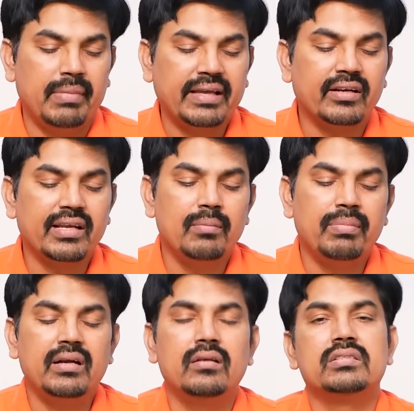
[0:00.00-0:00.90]
మైక్రో
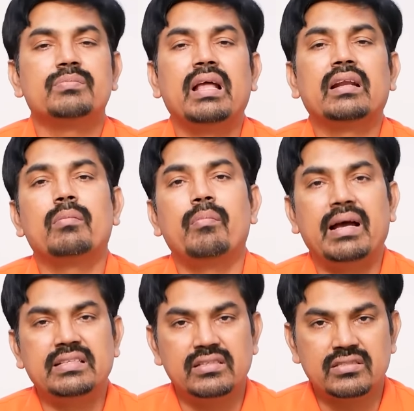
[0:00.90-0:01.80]
క్యాప్ అండ్ స్మాల్ క్యాప్
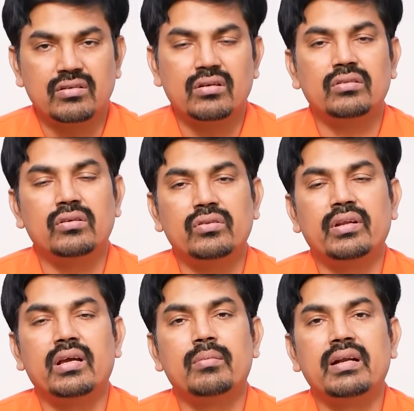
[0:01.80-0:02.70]
మంచి డిస్కౌంట్లో
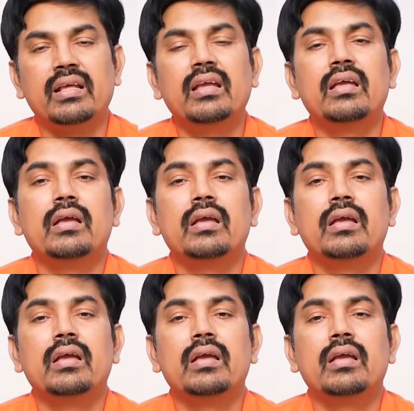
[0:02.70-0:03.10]
దొరుకుతున్నాయి కాబట్టి